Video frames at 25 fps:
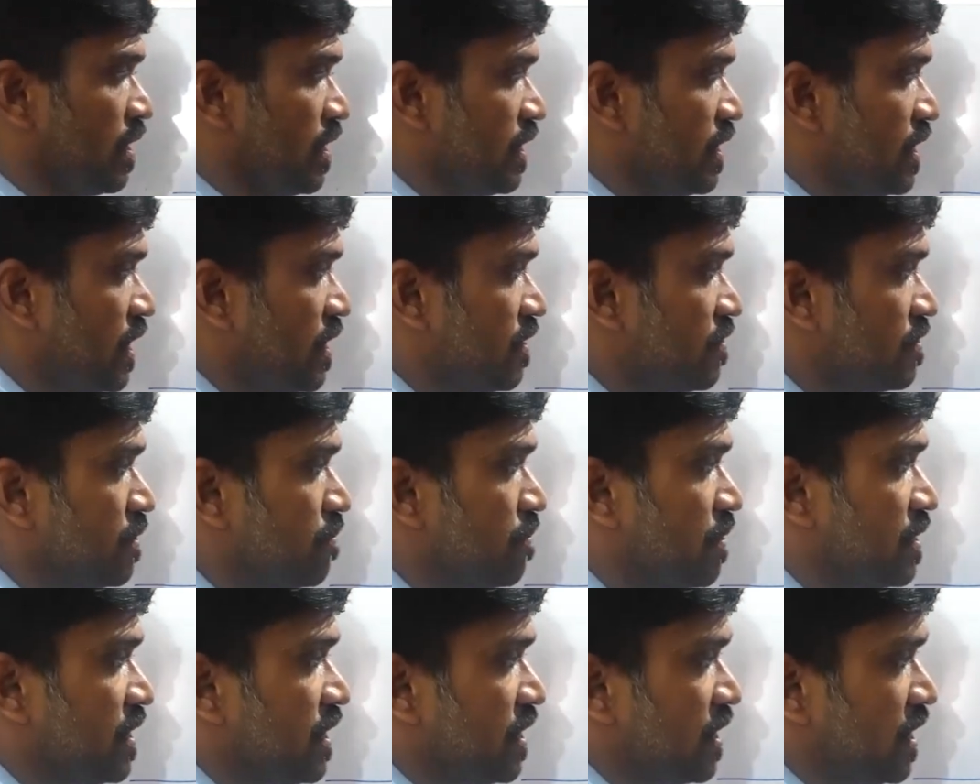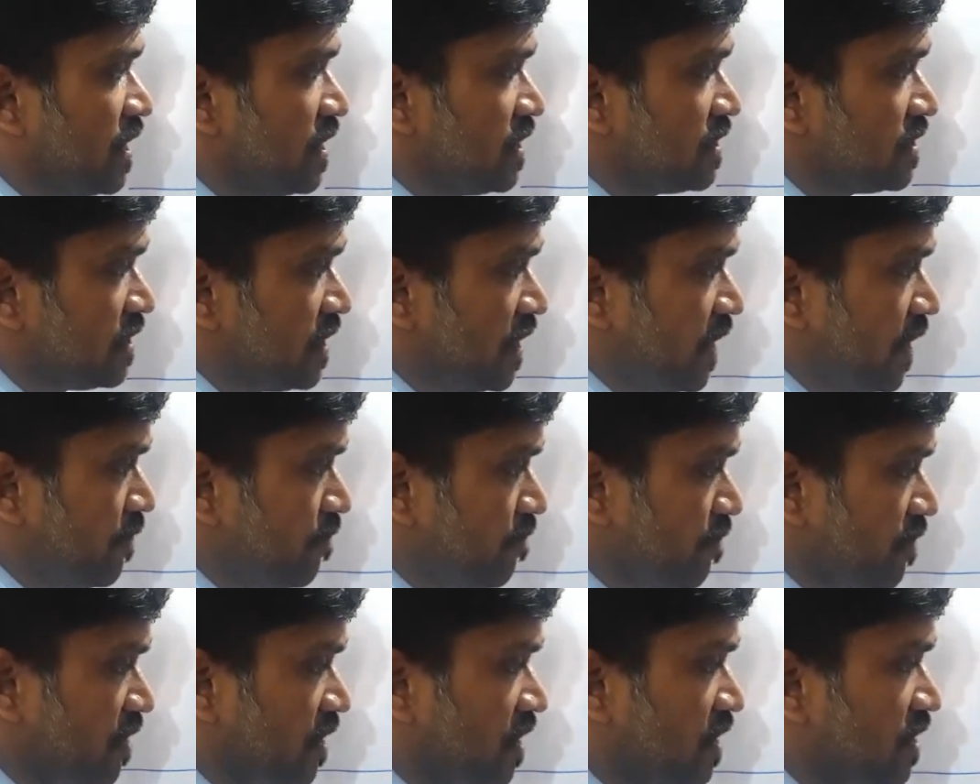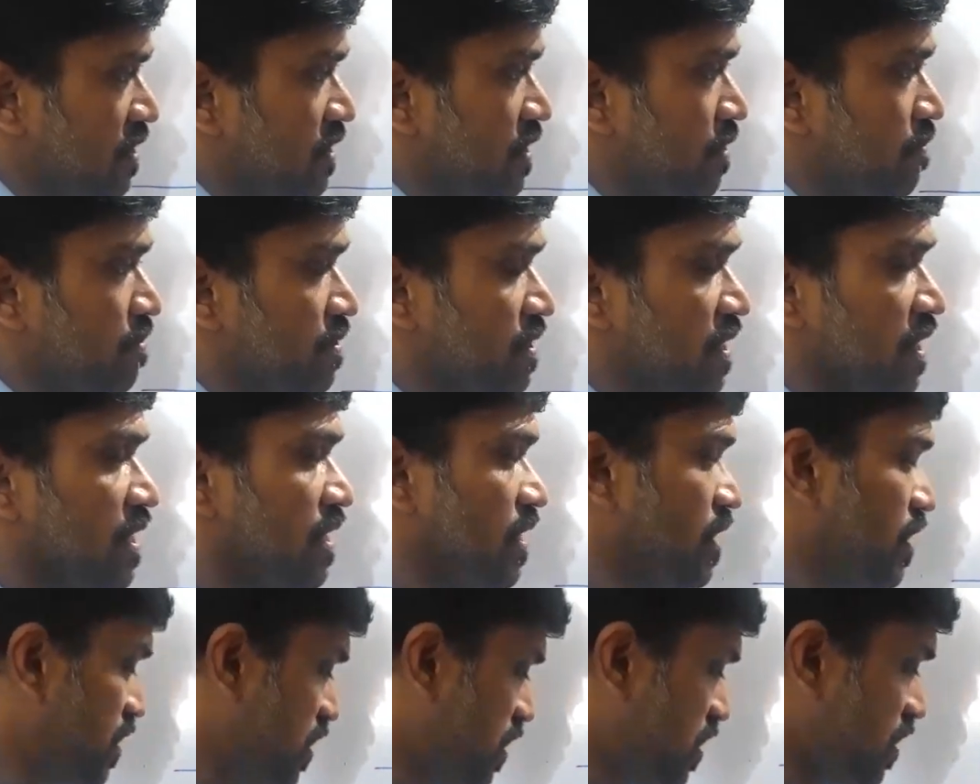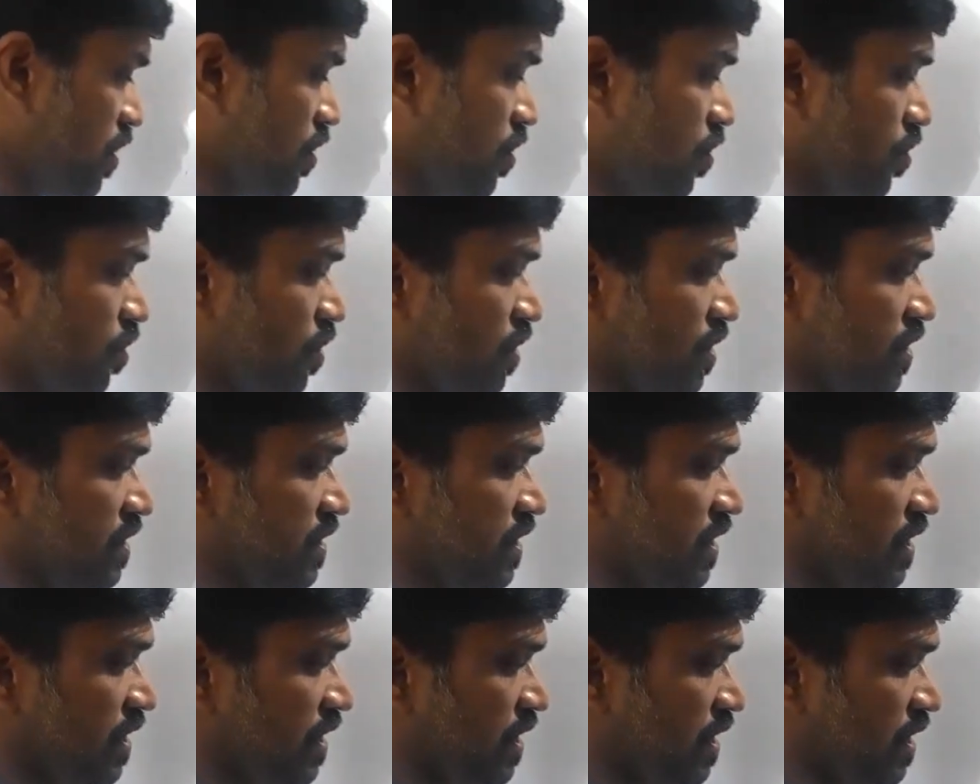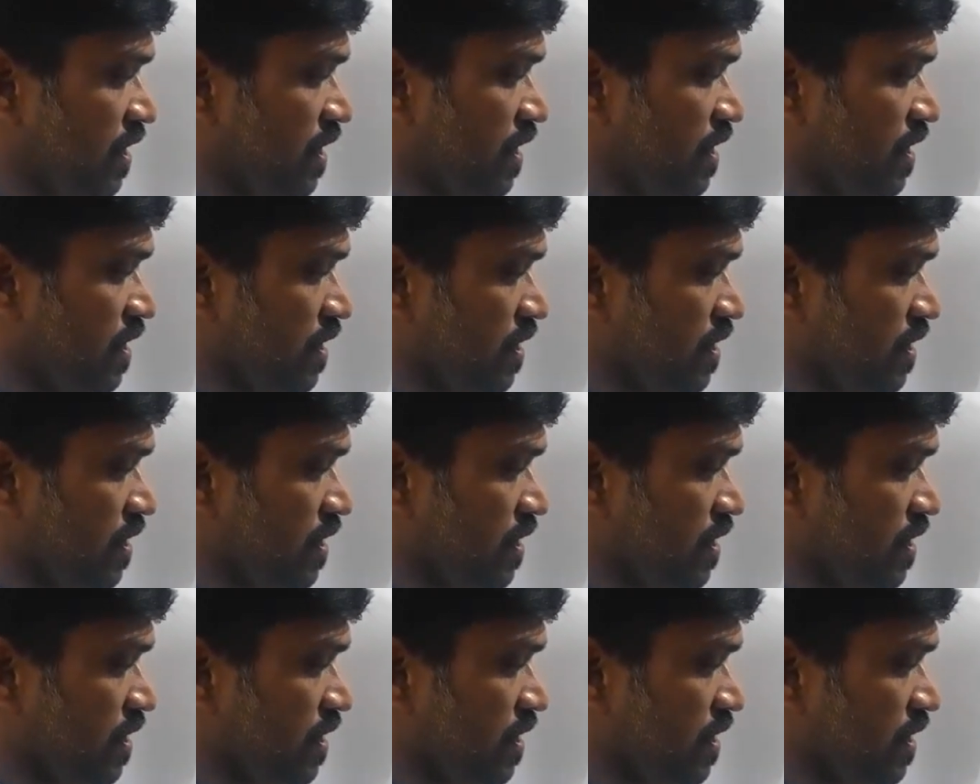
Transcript: இதில் வந்து பார்த்திங்கன்னா சேம் கான்செப்ட் தான் ஒரு சின்ன